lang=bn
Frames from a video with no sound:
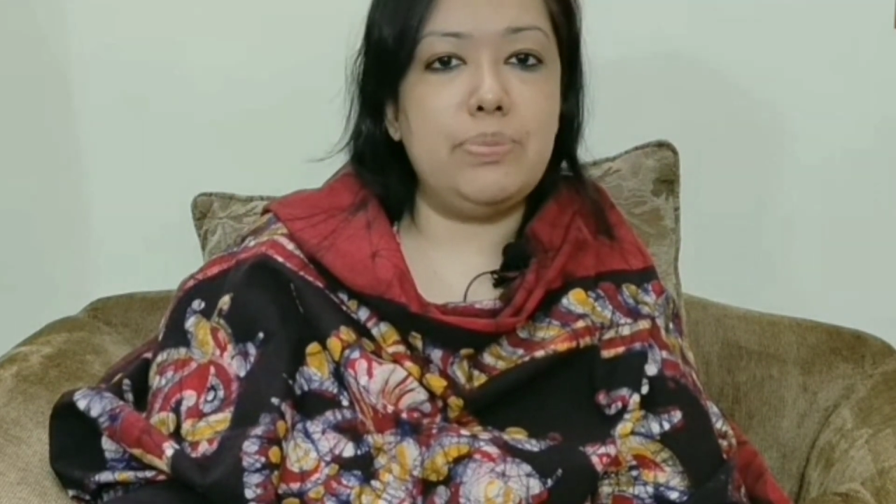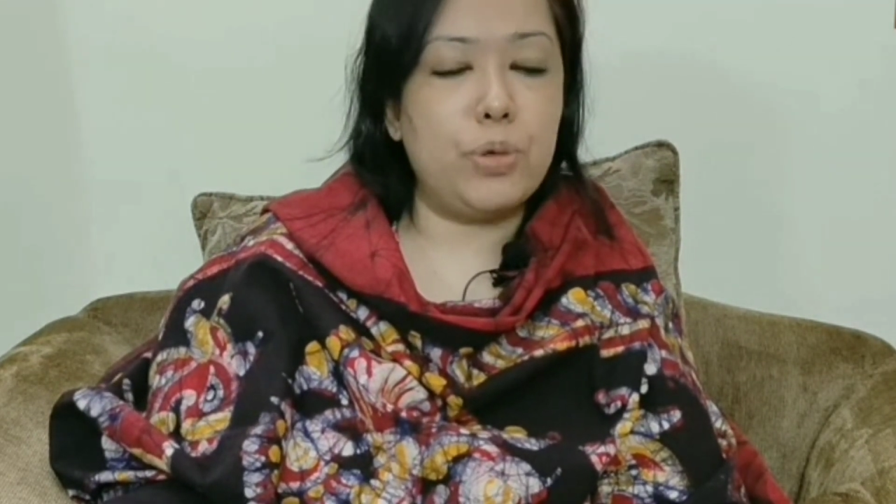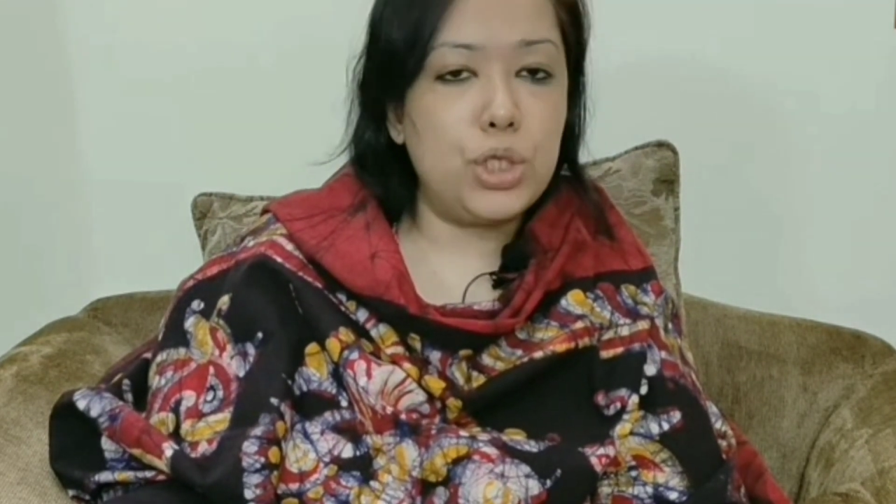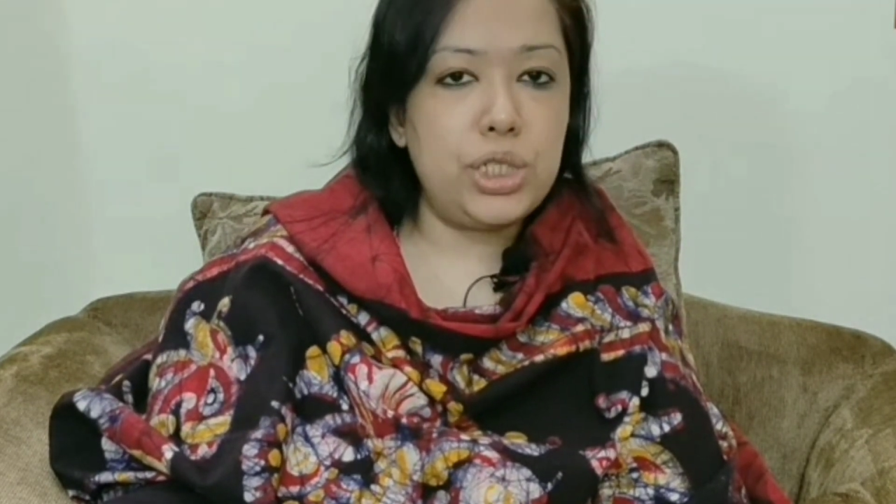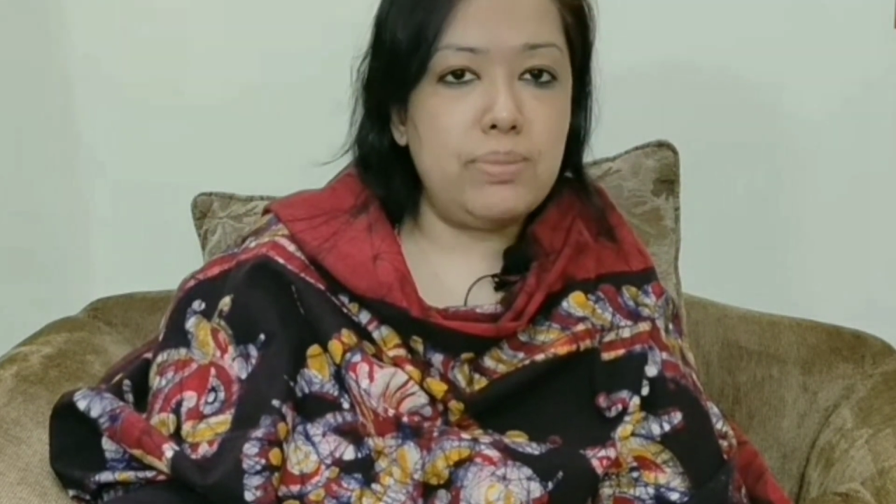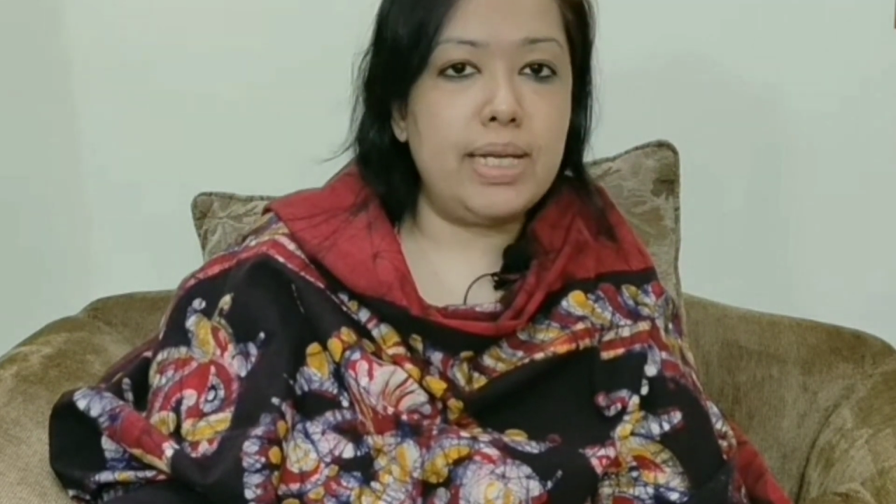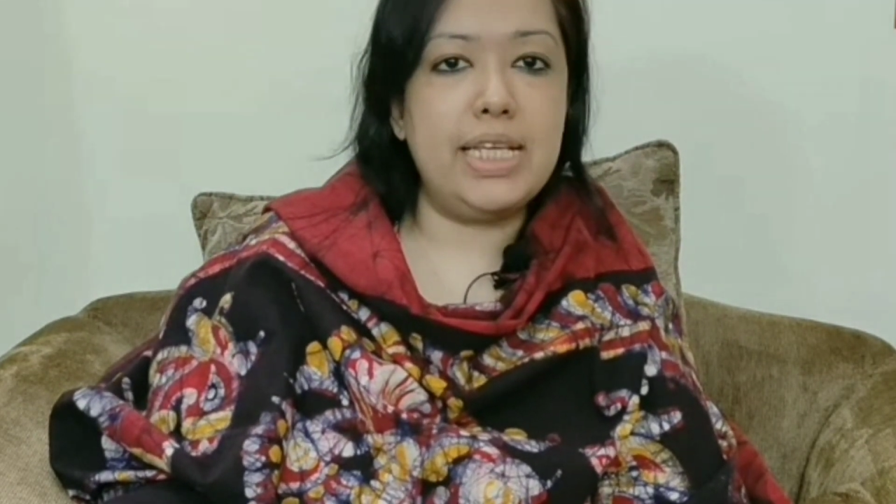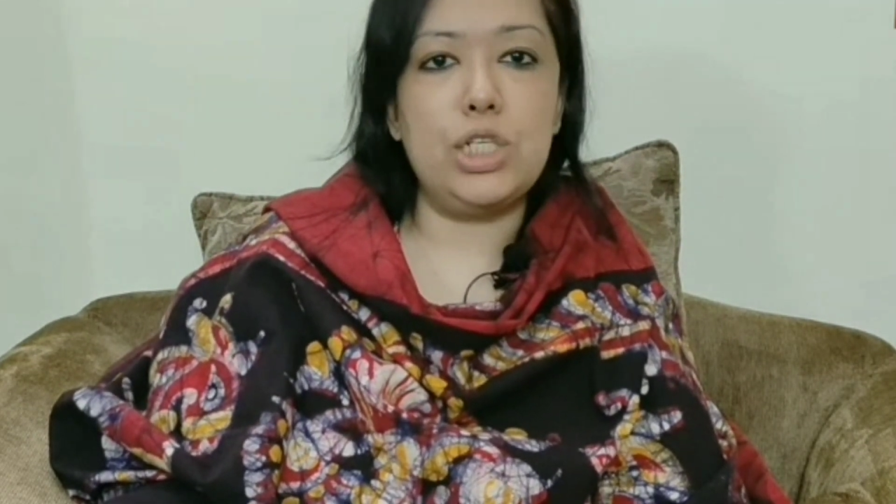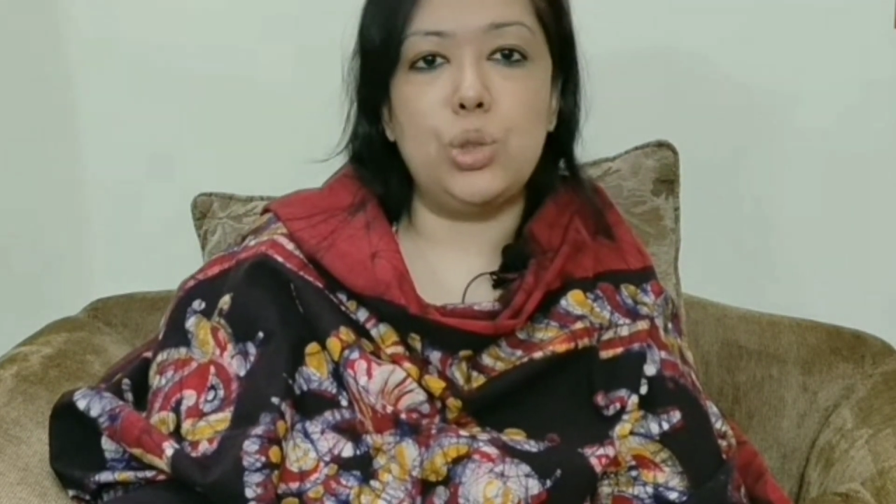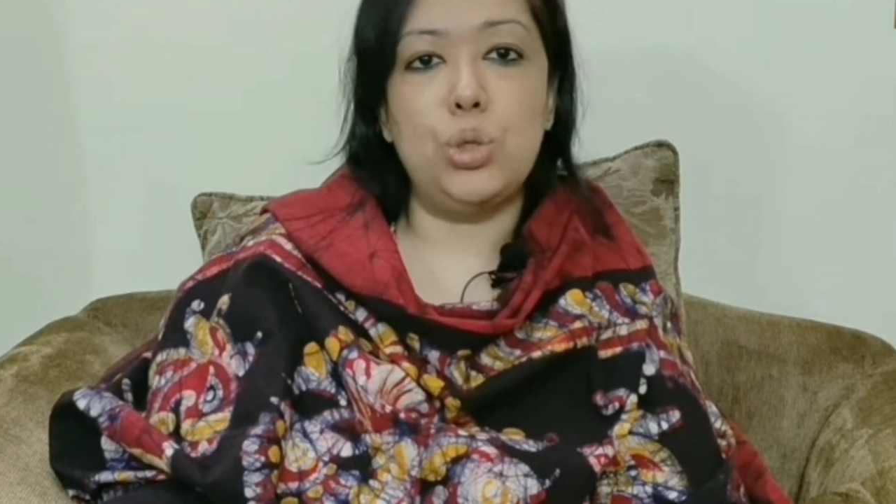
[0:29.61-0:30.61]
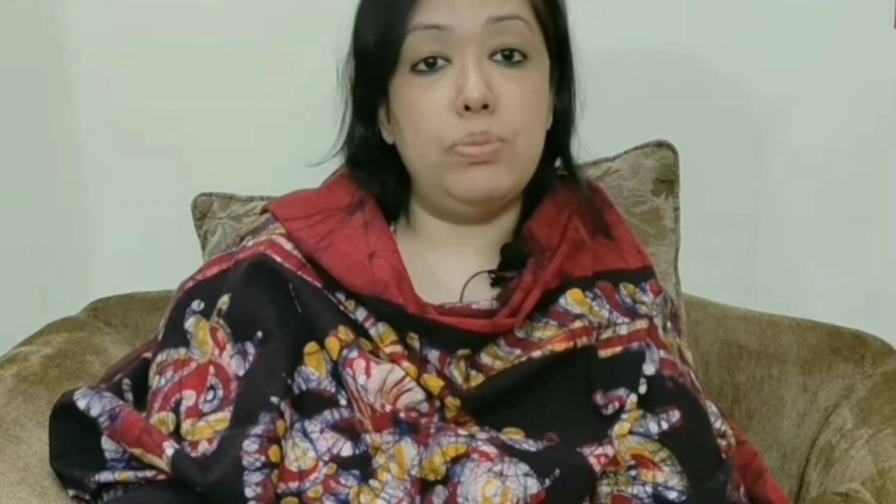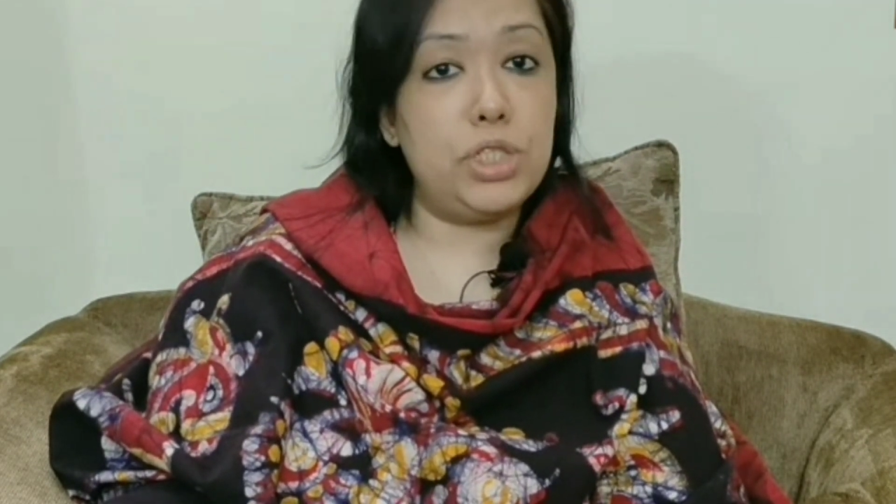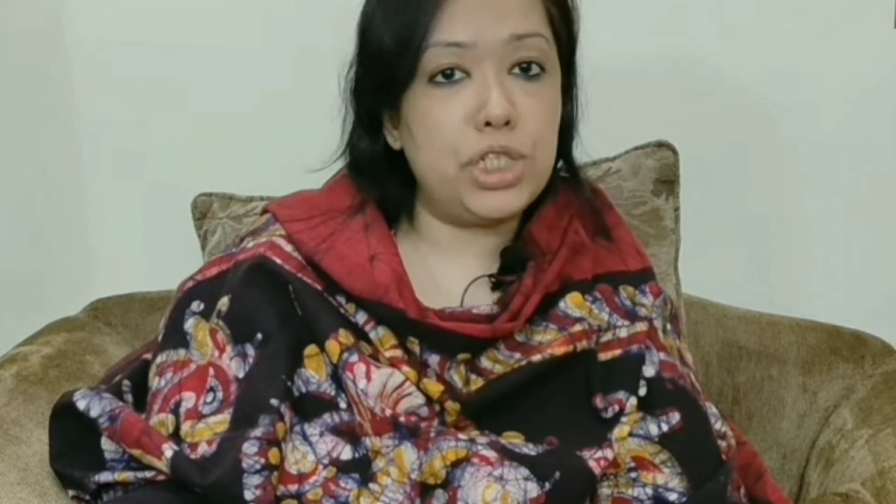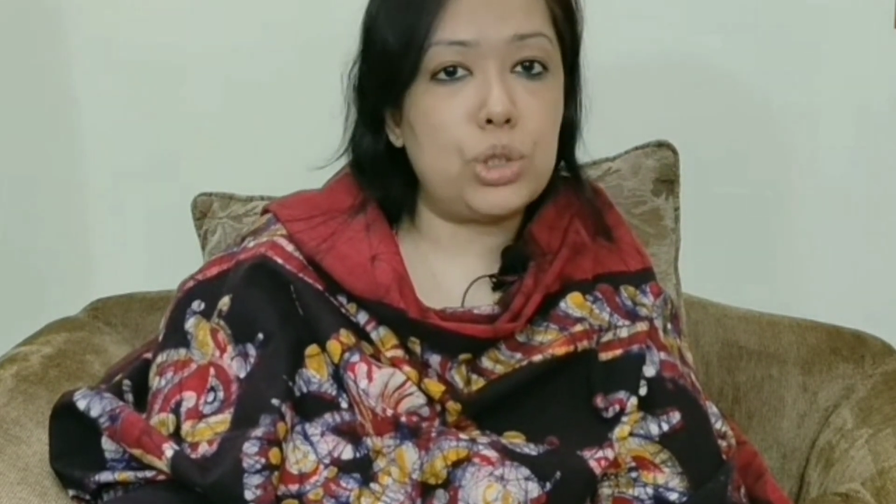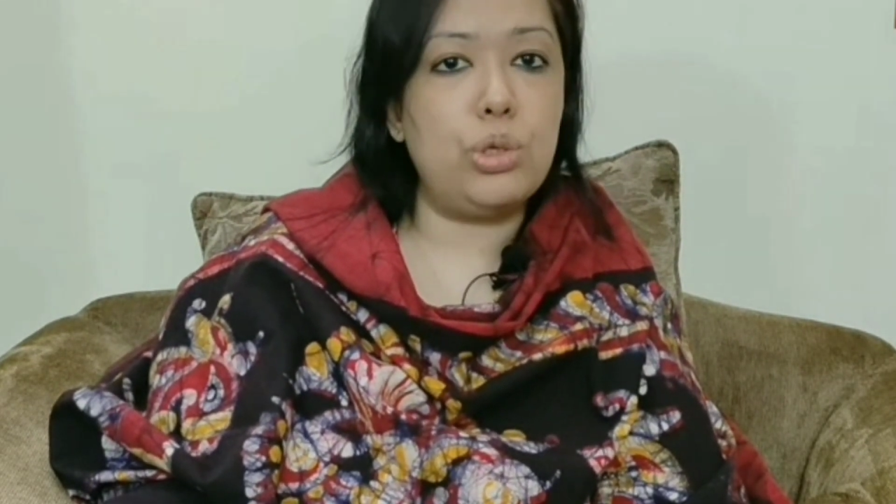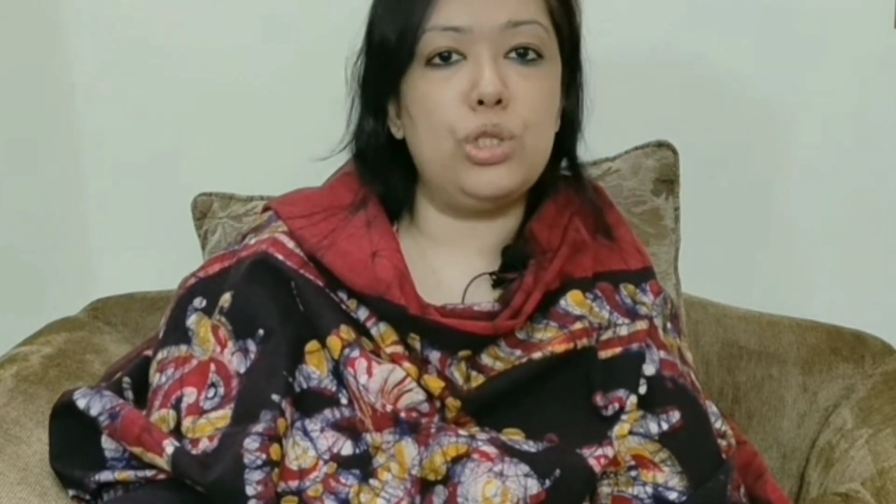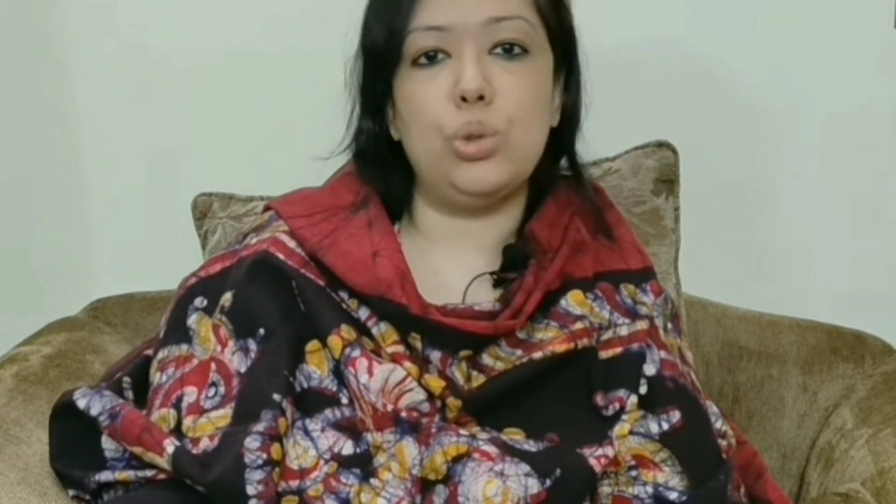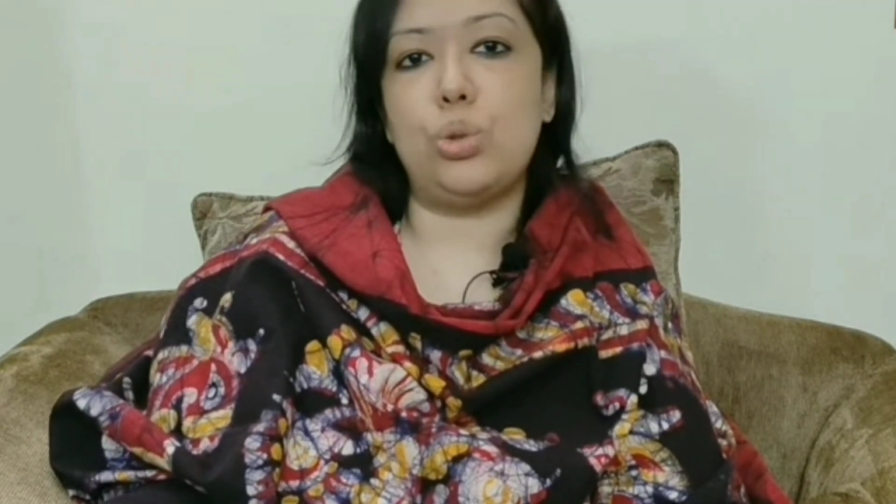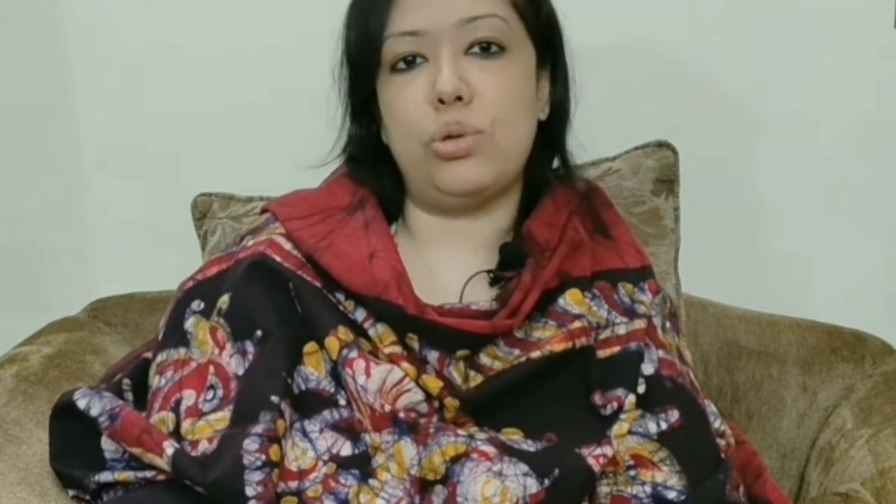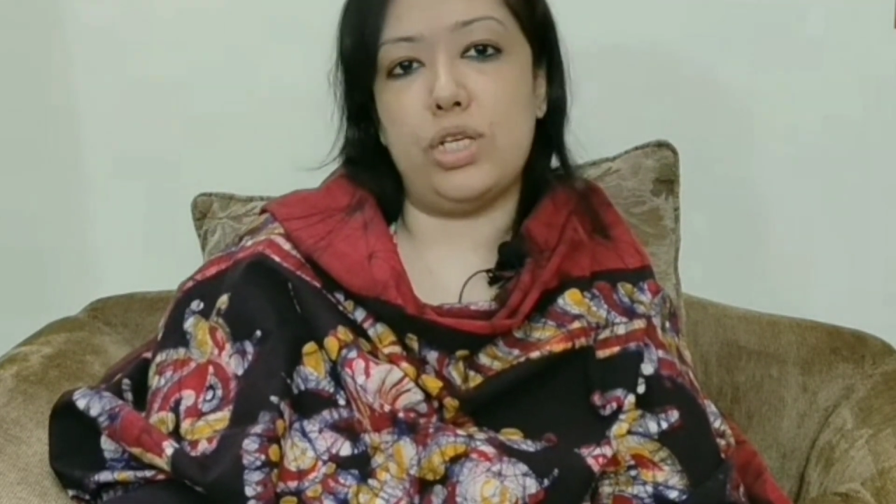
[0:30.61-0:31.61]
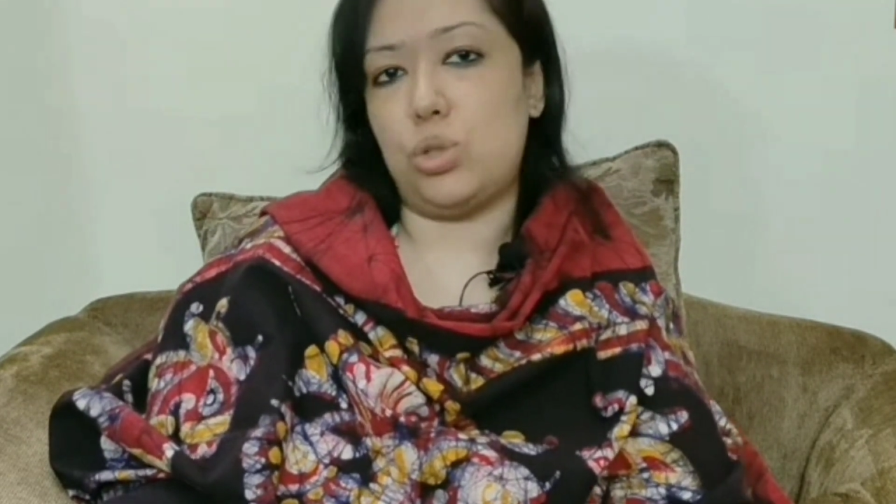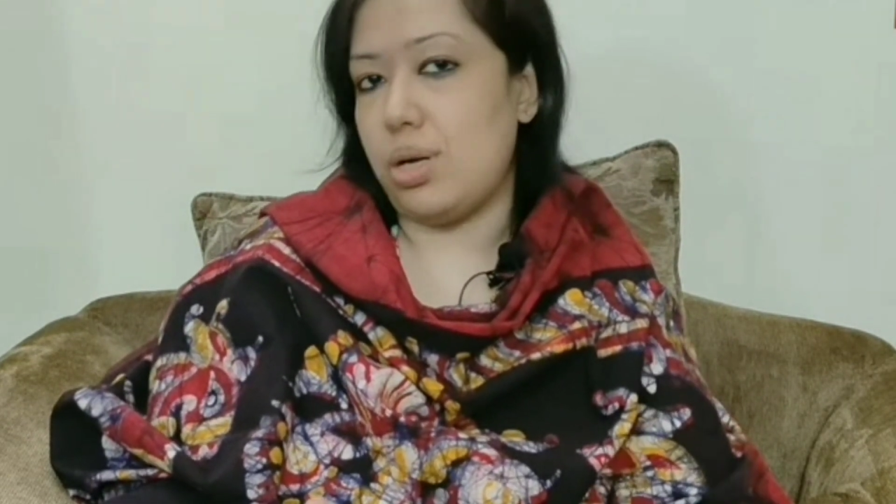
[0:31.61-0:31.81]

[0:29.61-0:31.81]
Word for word: পশ্চিমা দেশগুলো বিশেষ করে যুক্তরাষ্ট্র